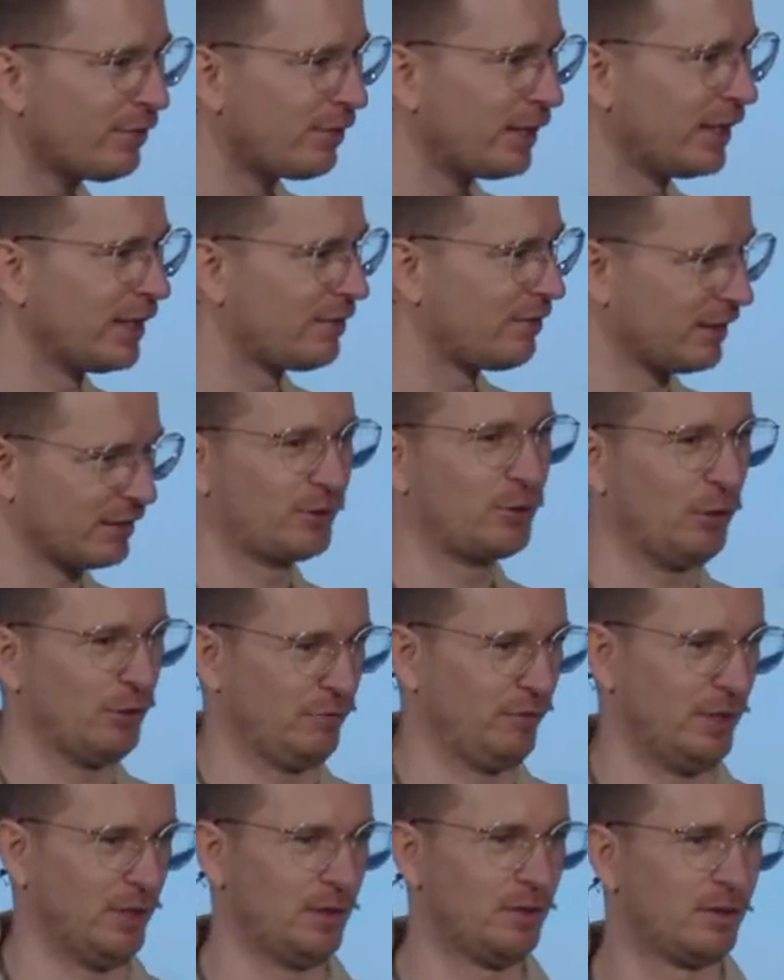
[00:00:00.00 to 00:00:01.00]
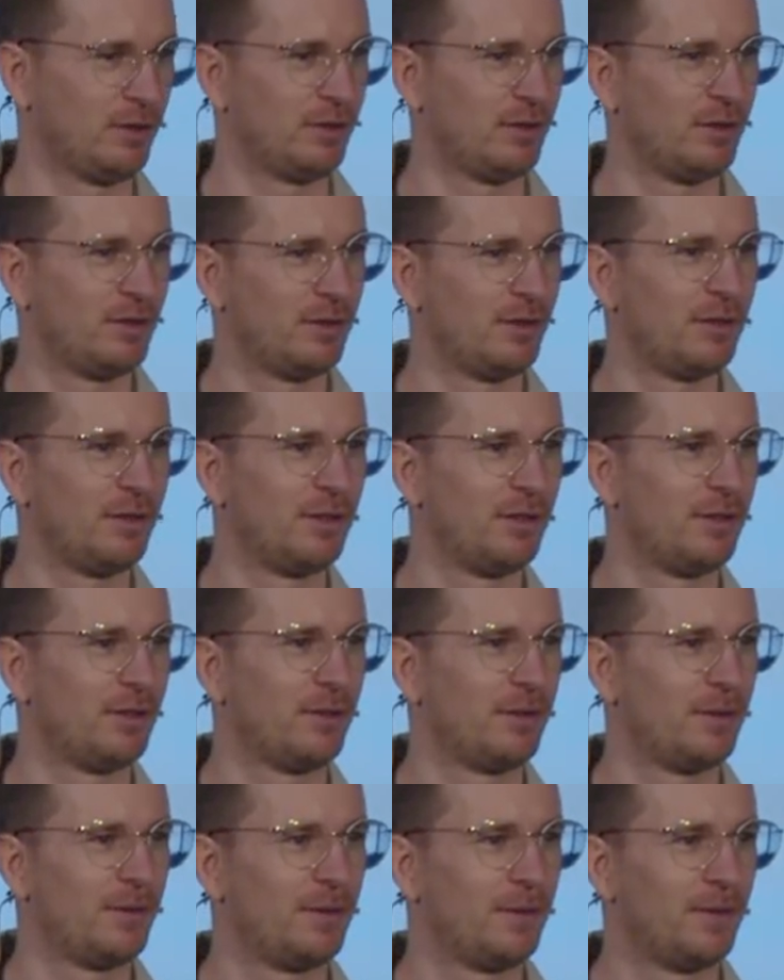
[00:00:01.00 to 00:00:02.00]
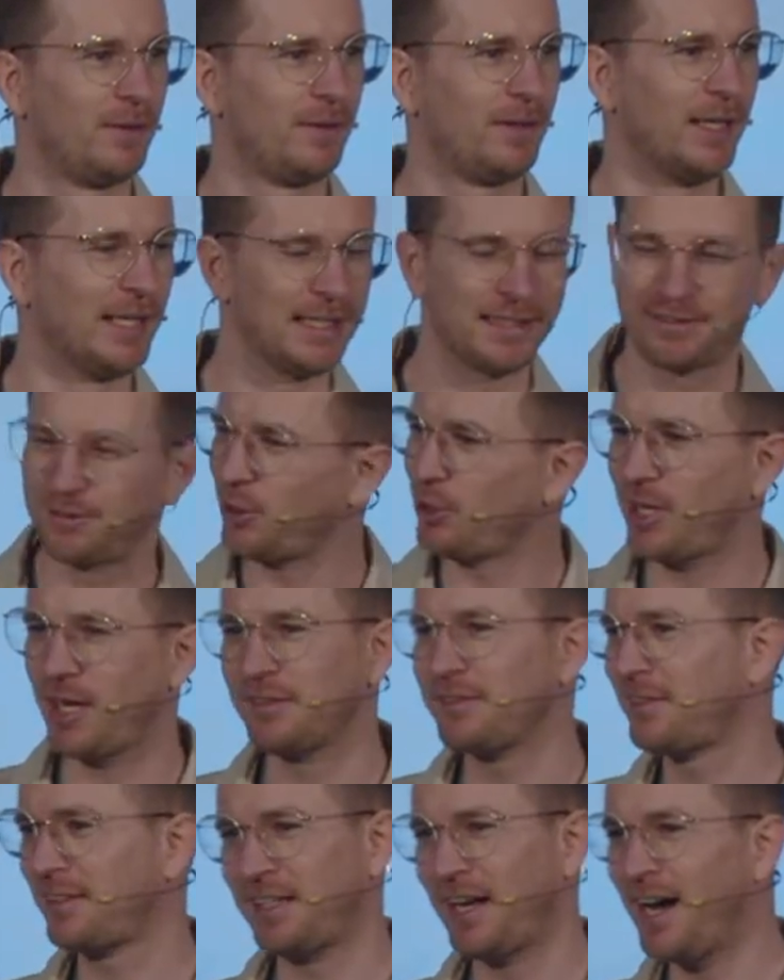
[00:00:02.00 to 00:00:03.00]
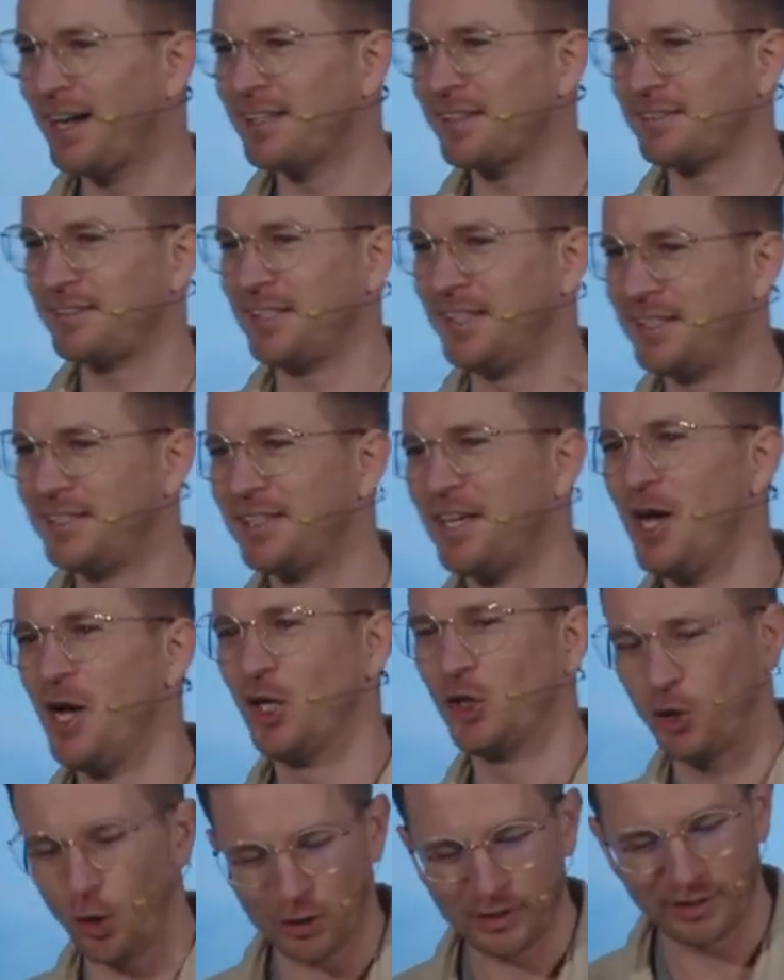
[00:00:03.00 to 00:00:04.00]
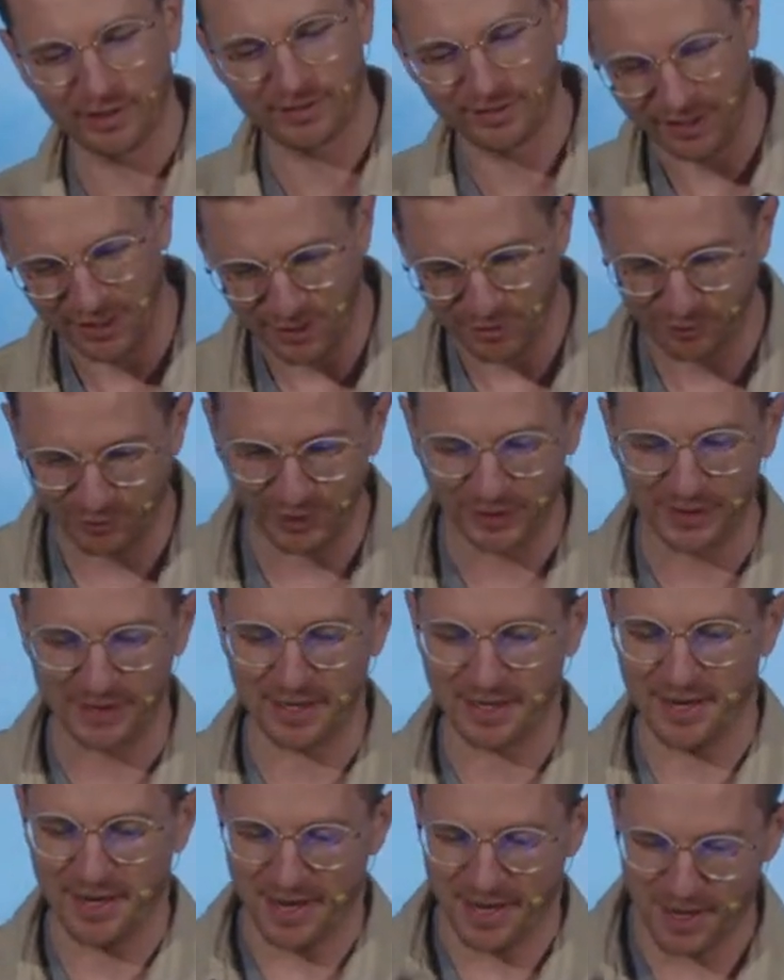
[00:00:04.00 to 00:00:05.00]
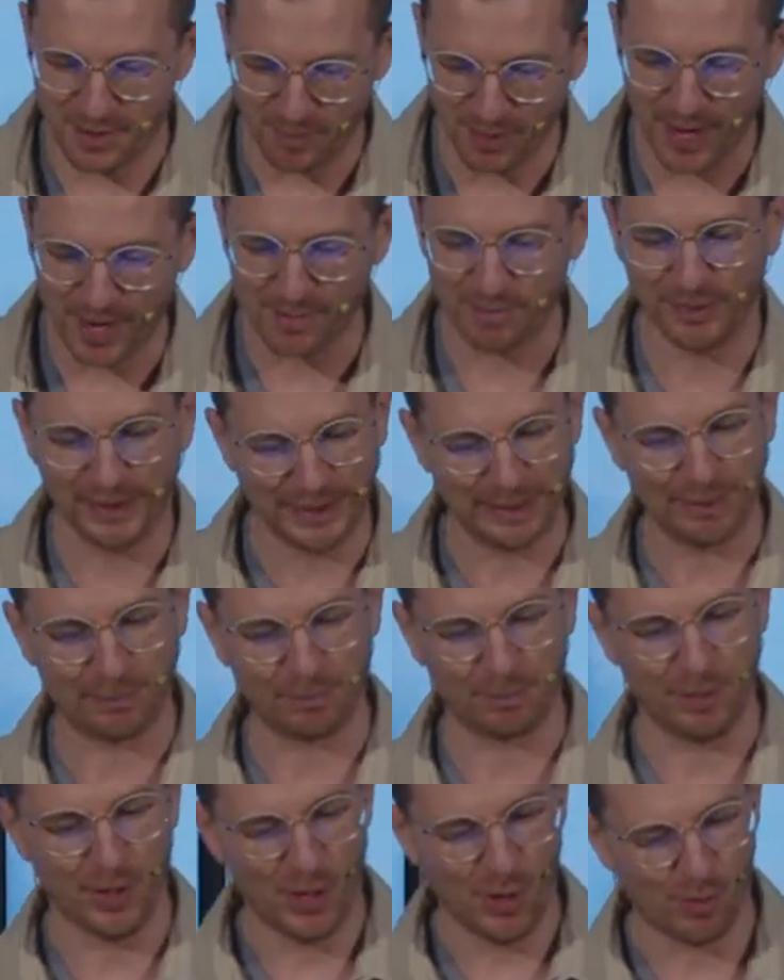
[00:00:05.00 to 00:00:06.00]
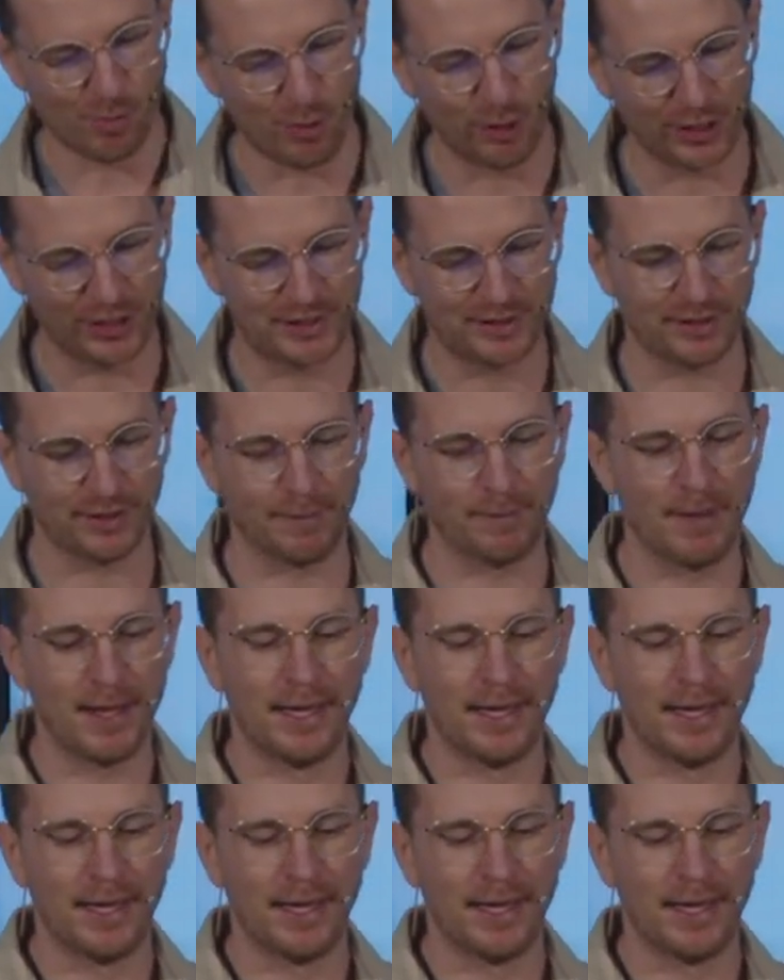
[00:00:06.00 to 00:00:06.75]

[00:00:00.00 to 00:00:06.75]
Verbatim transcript: will ich, was Gott will. Ist doch ganz klar, dass ich Gottes Wille in meinem Leben möchte.